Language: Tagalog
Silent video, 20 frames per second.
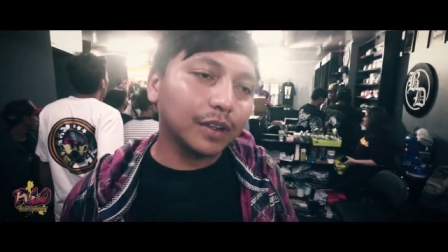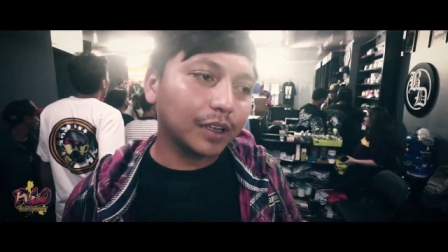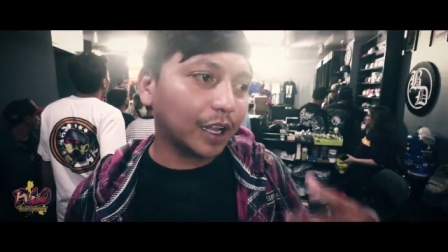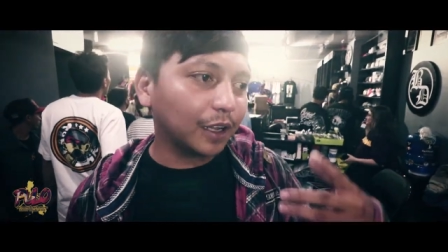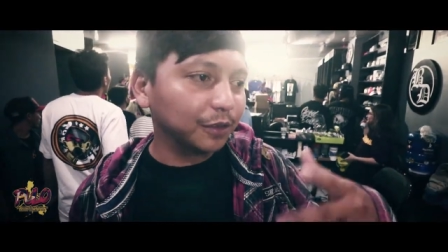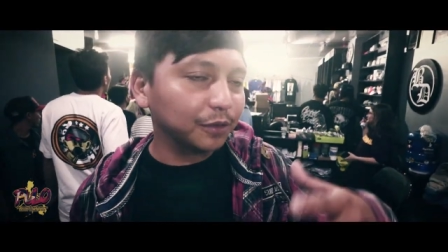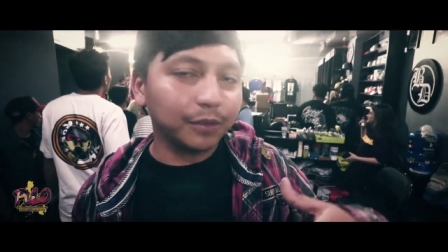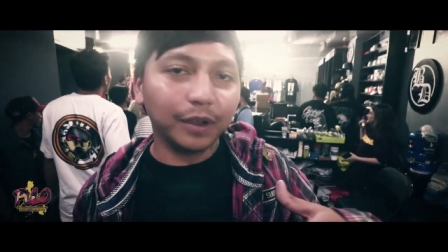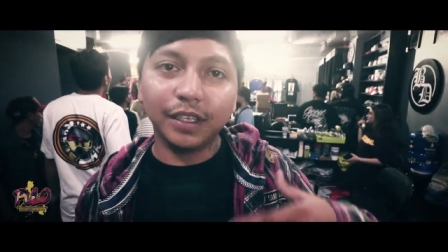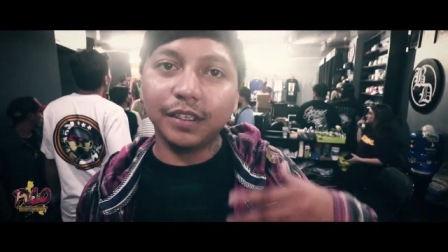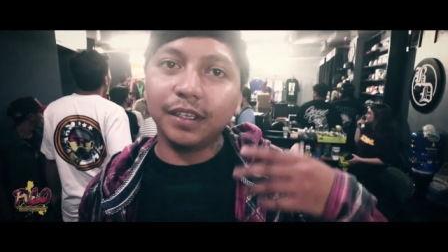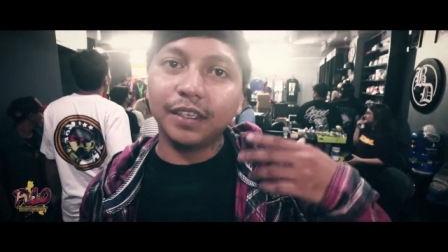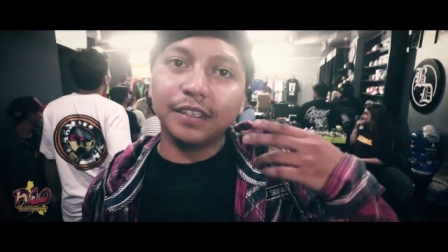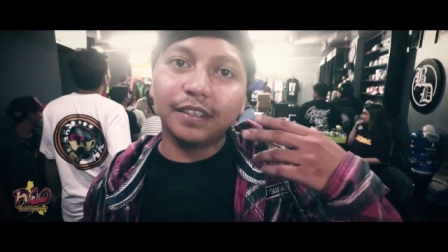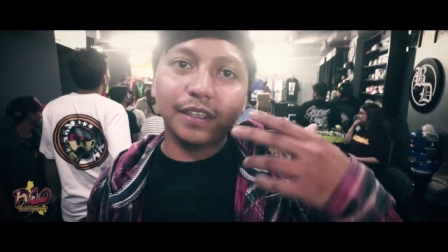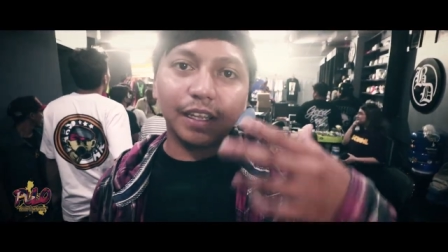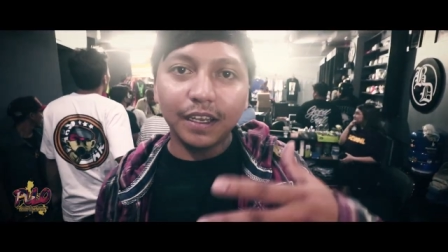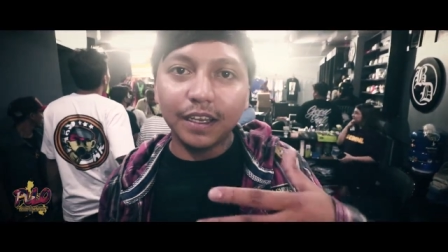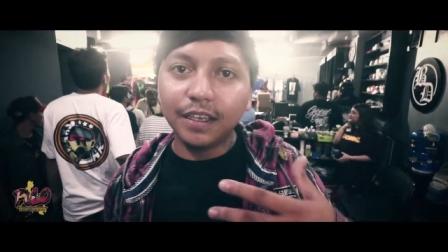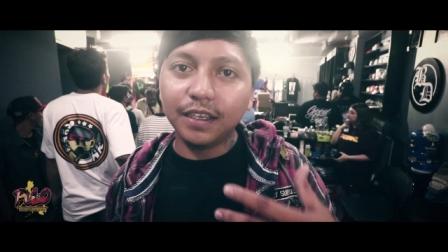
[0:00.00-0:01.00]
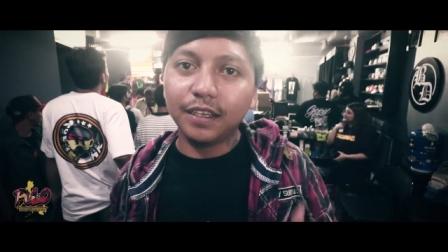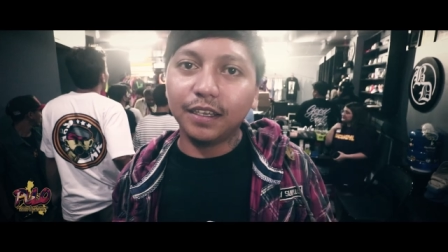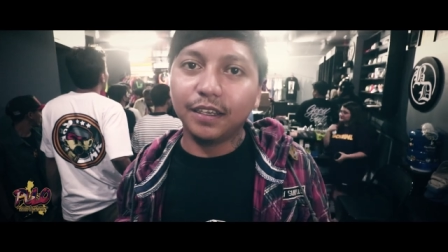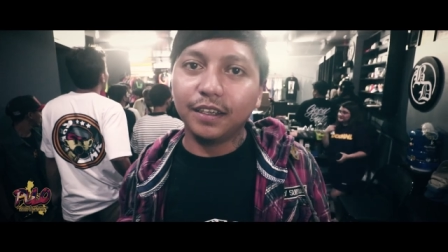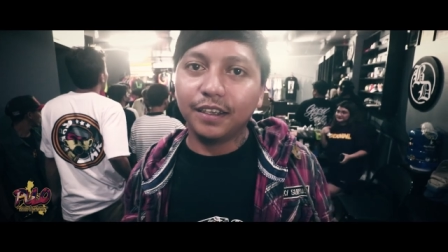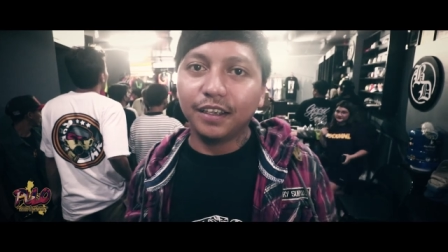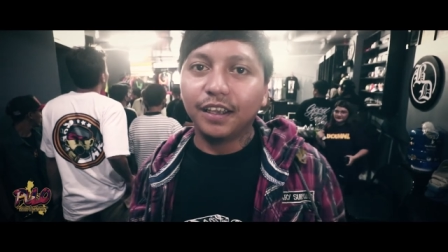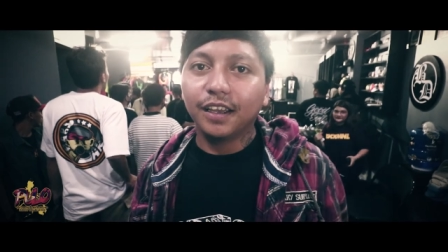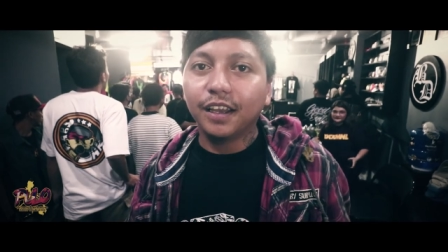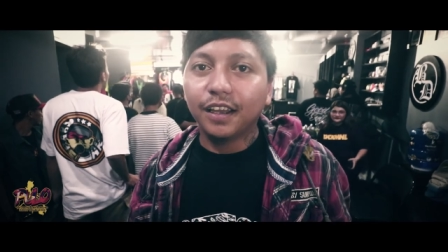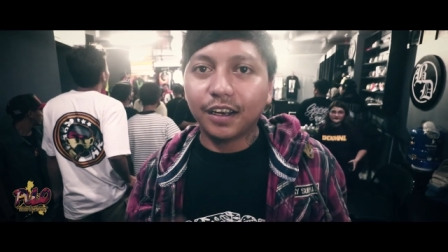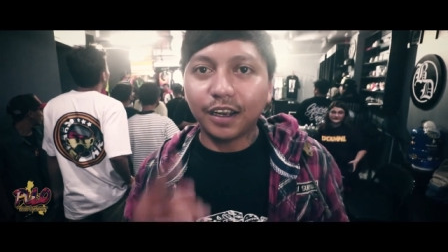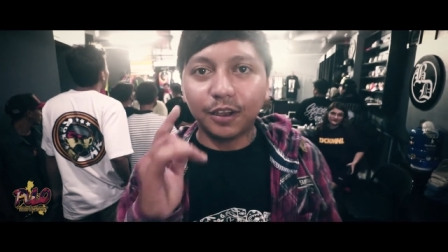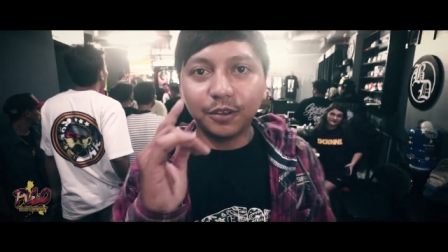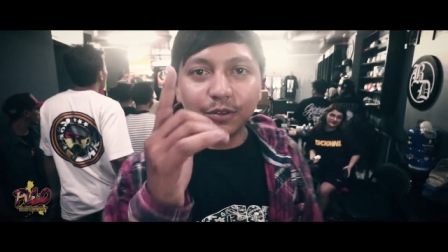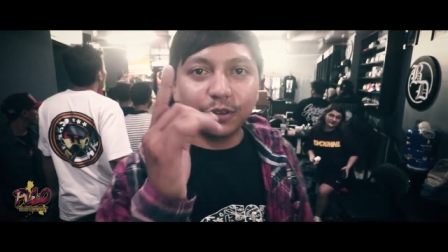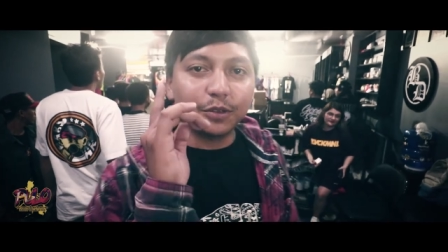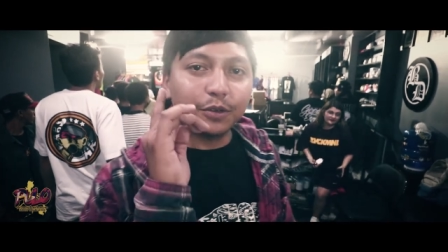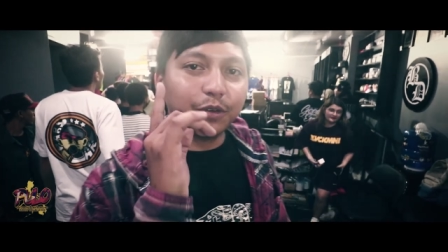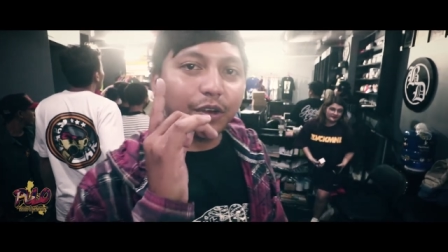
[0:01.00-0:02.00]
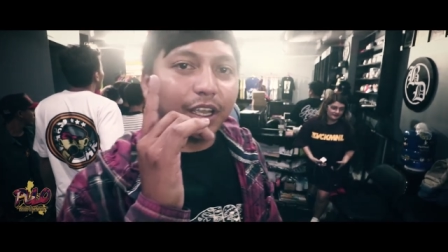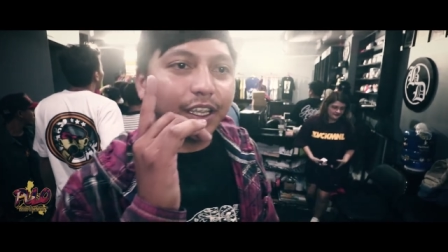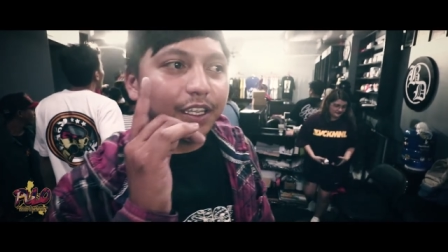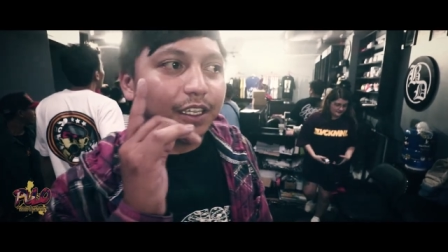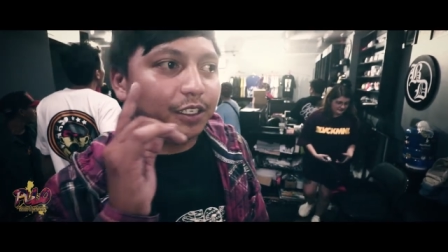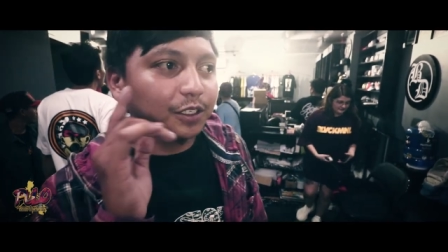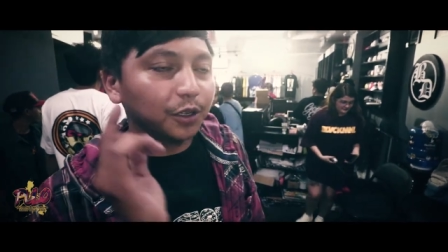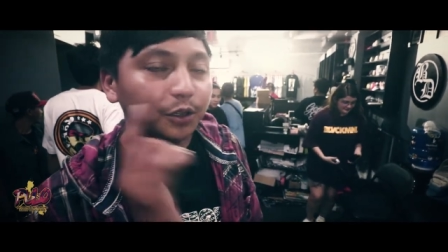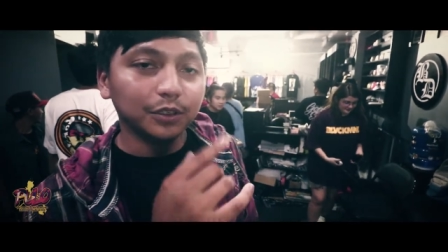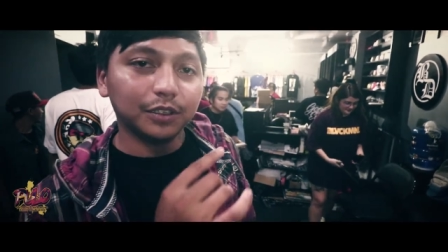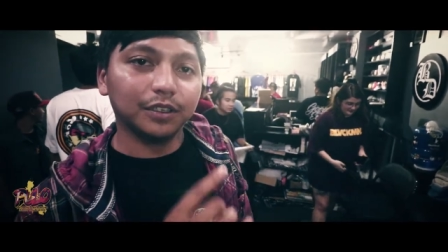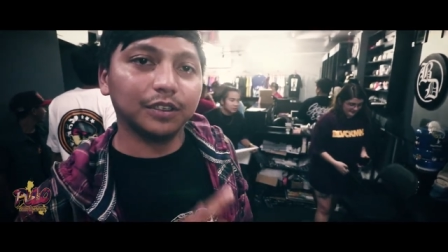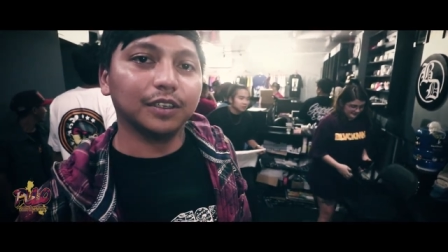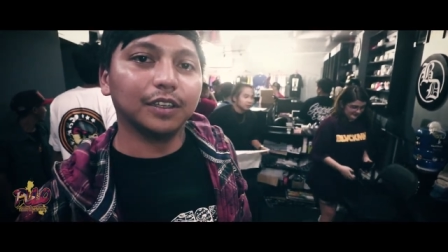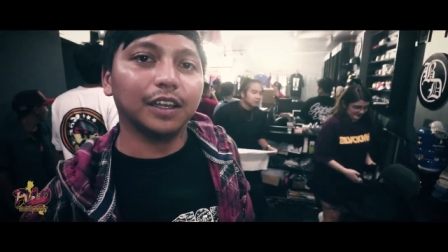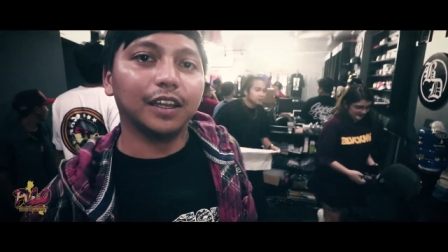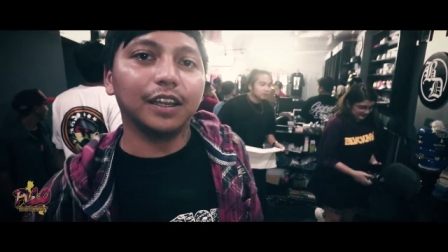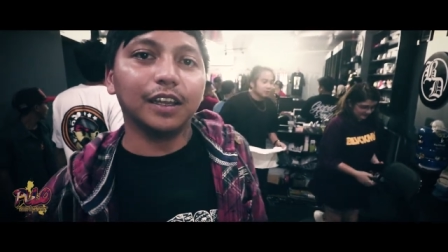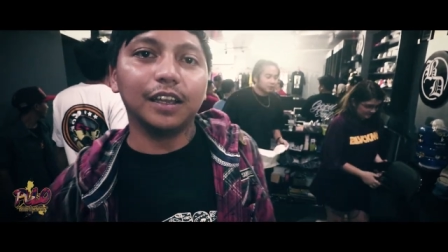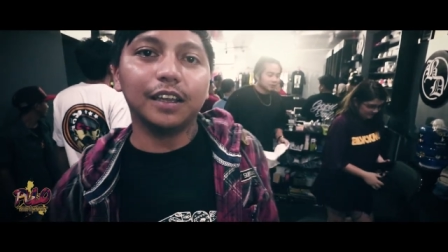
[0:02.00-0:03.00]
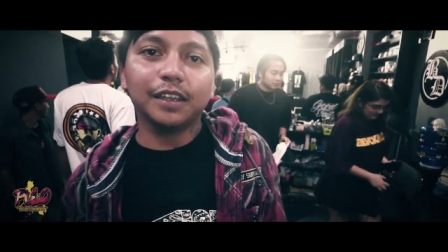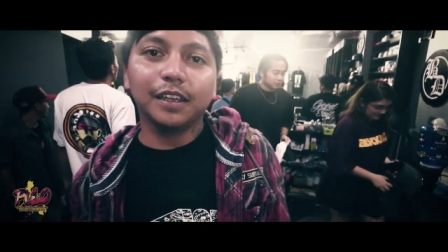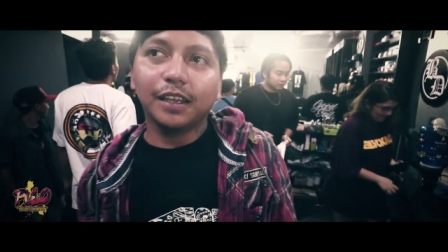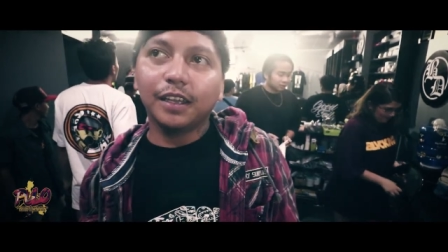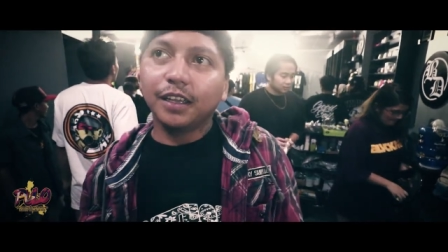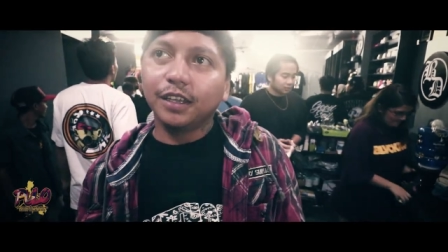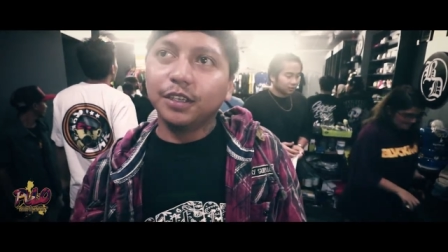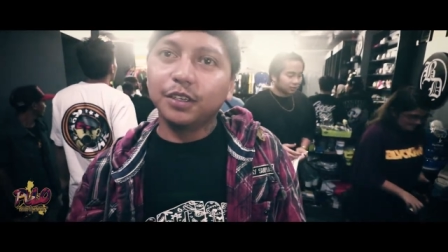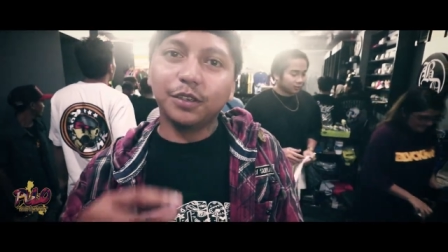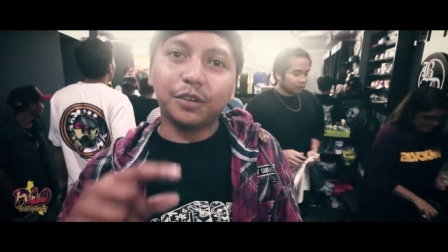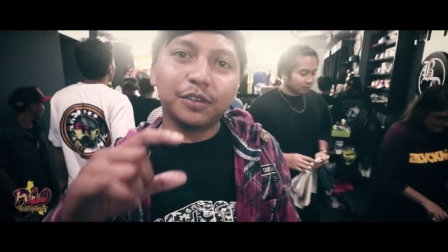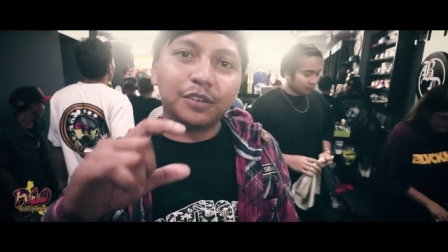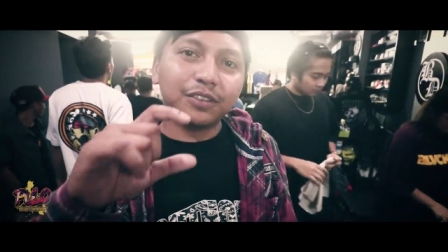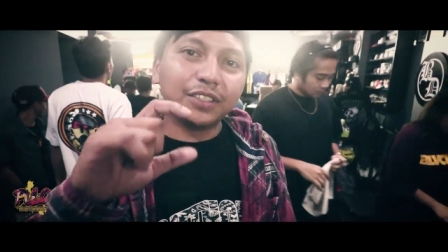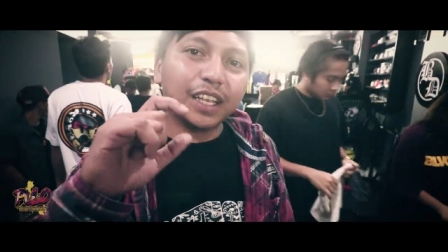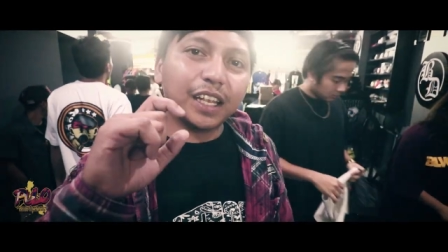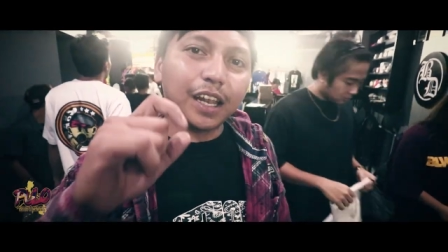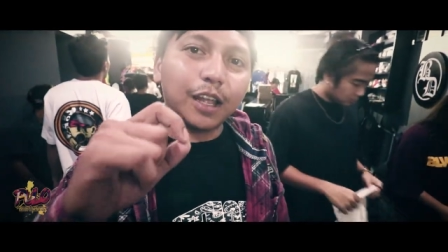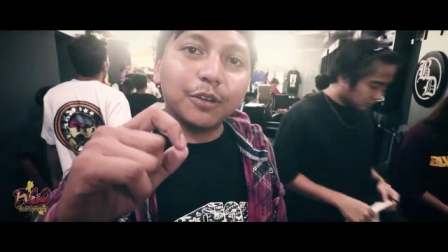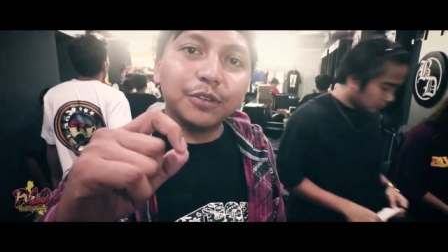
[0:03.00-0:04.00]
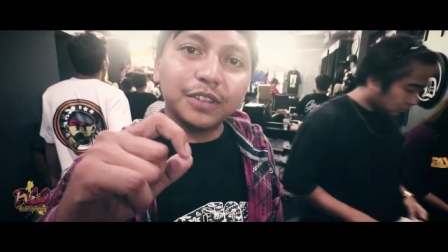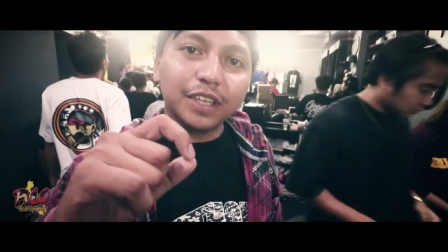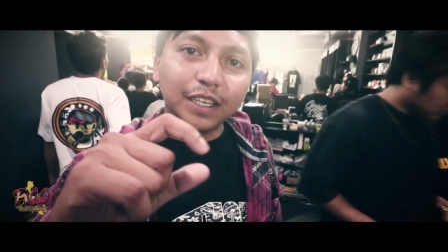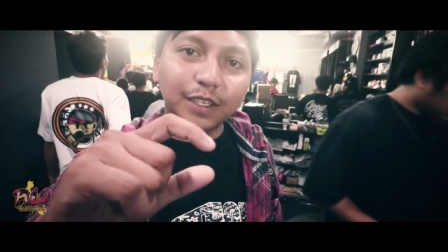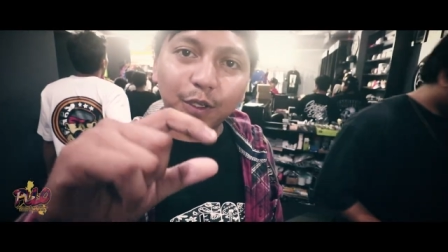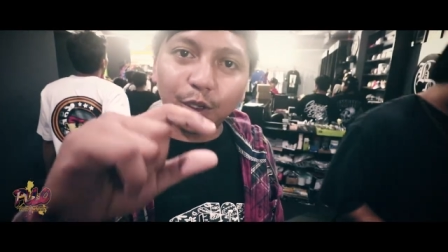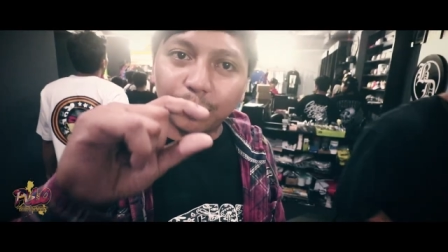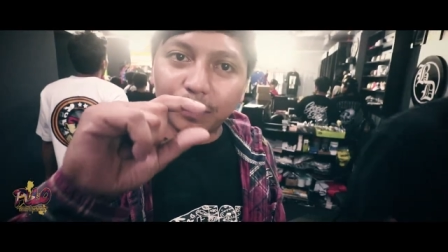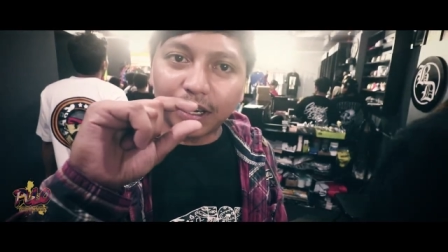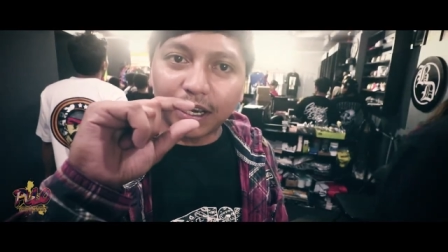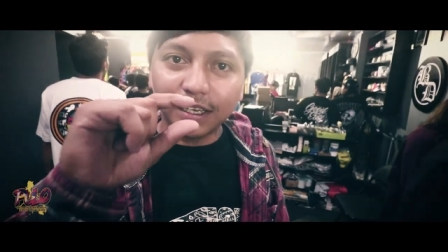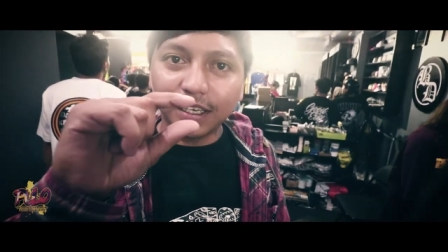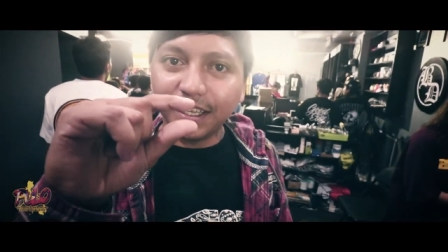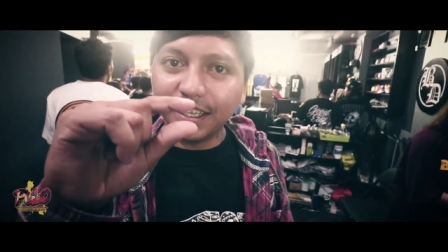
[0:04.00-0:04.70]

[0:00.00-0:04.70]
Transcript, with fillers: round 1 and 3. Round 2 kay Josh. Uh, yung sa round 3, sobrang